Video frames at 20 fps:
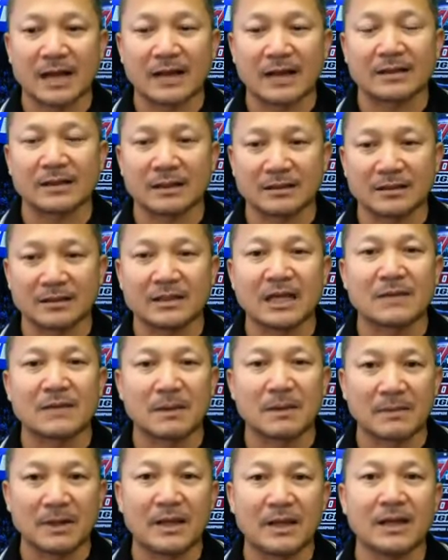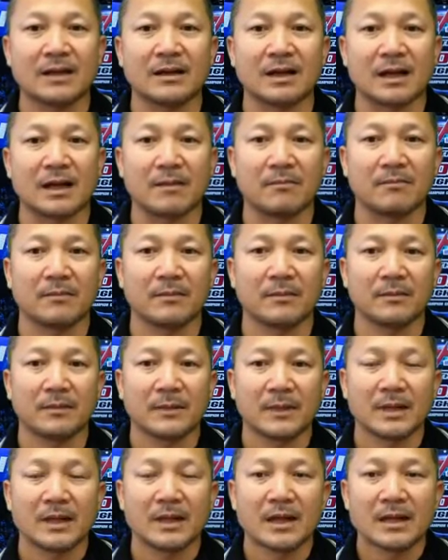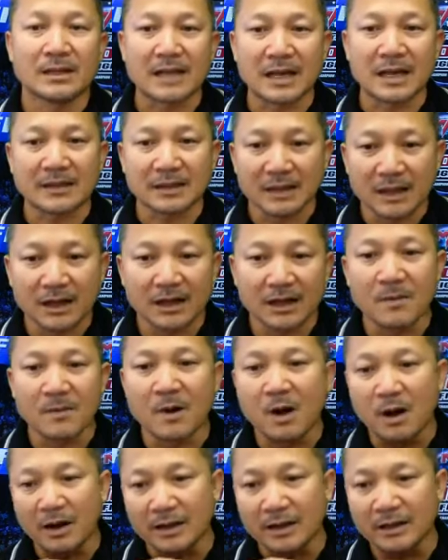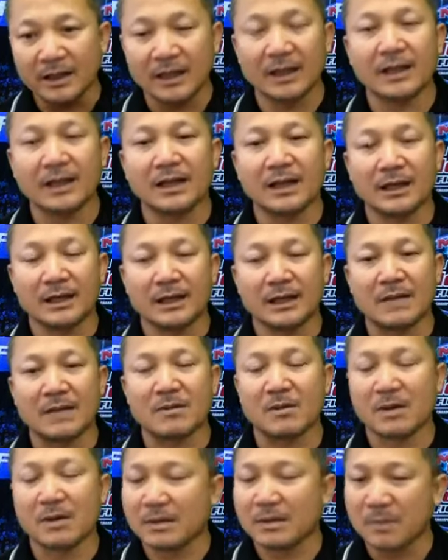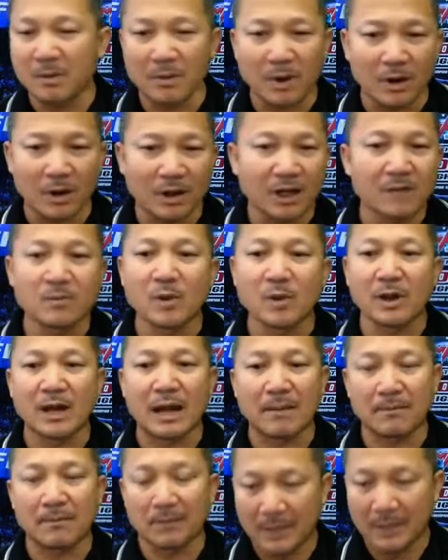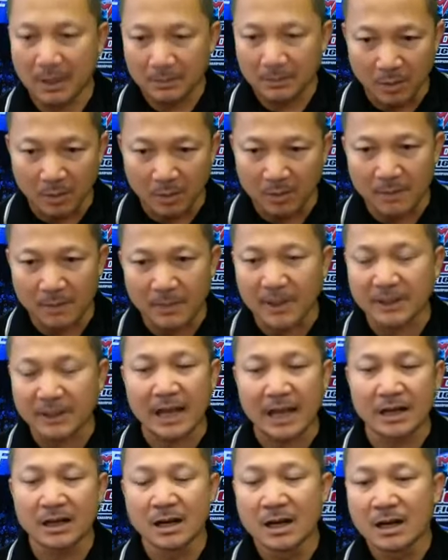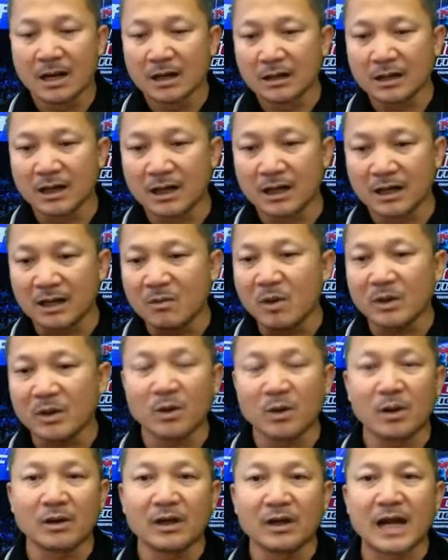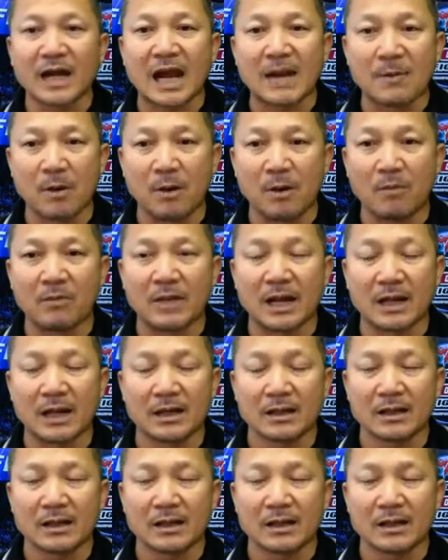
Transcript: ตัดสินใจแบบนี้นะครับถ้าจะเลิกก็มาขอดีนะบอกว่าผมขอเลิกมวยครับผมก็เปิดทางคือนักมวยทุกคนในค่ายผมนะ